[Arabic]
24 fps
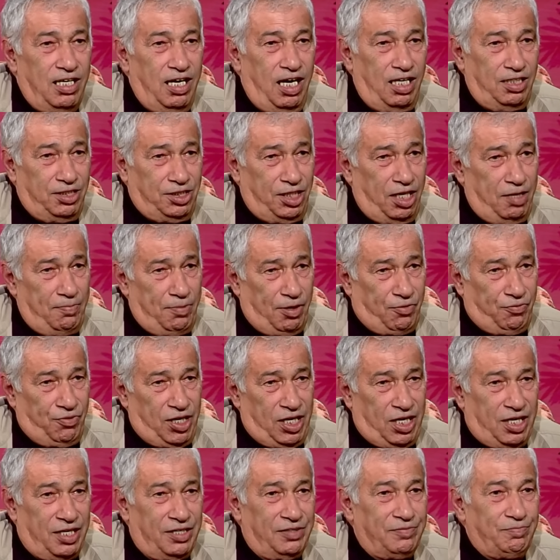يا جايبك
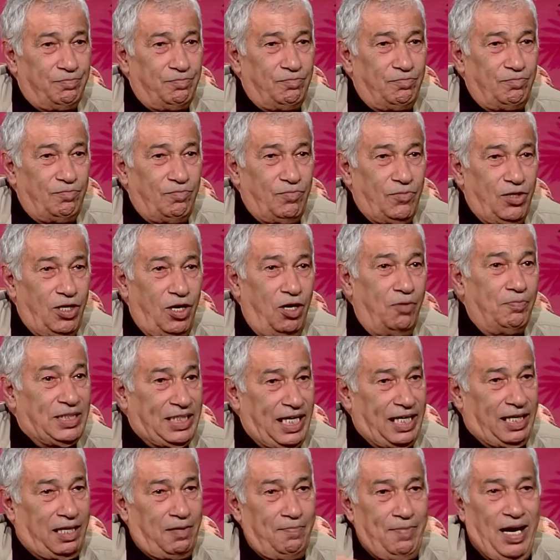فيه هو
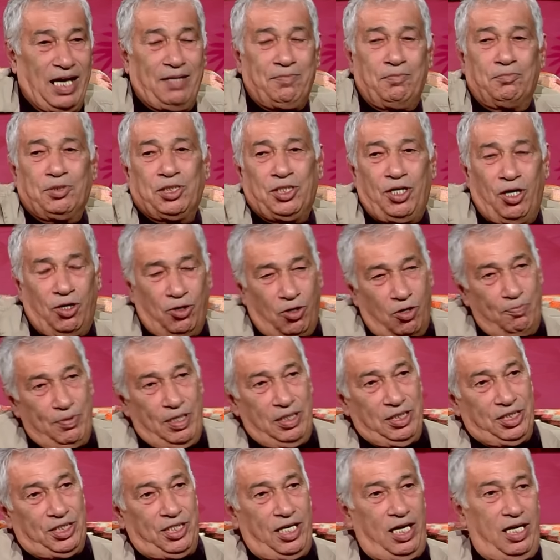مازالت المحكمة مش تحكم
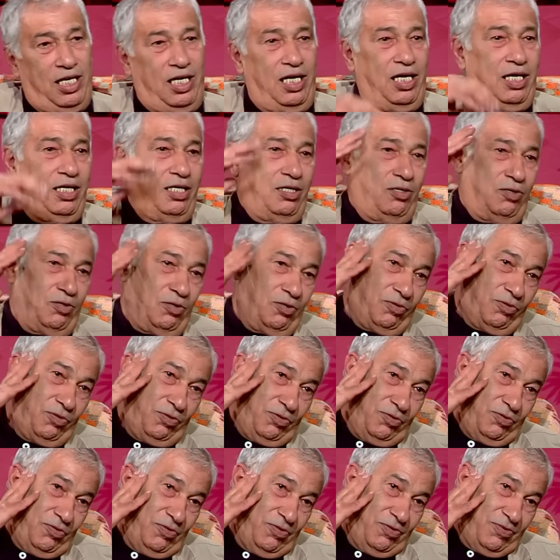لي إن شاء الله
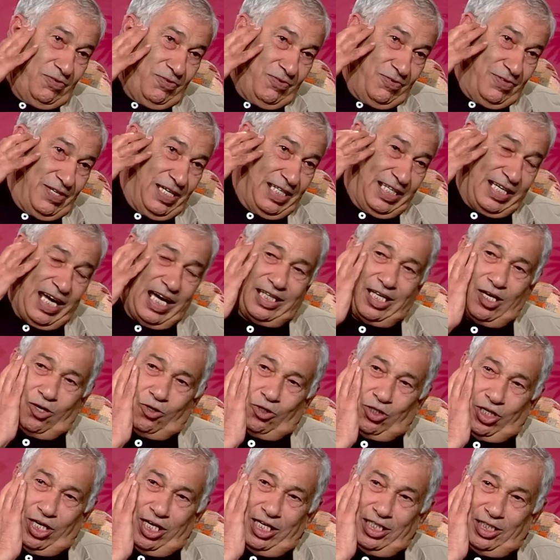يتقدر
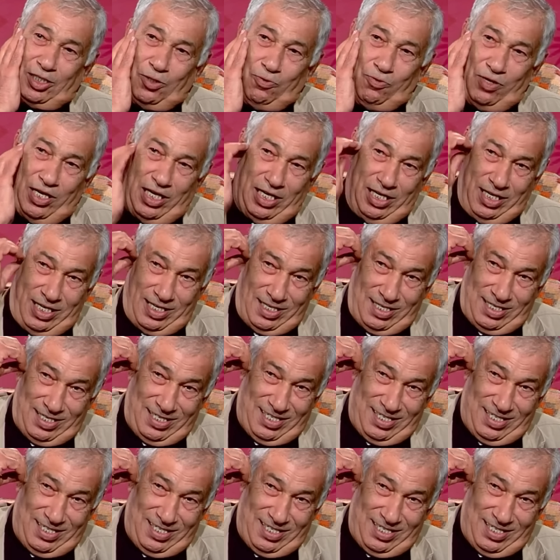رتريتي ولا عايش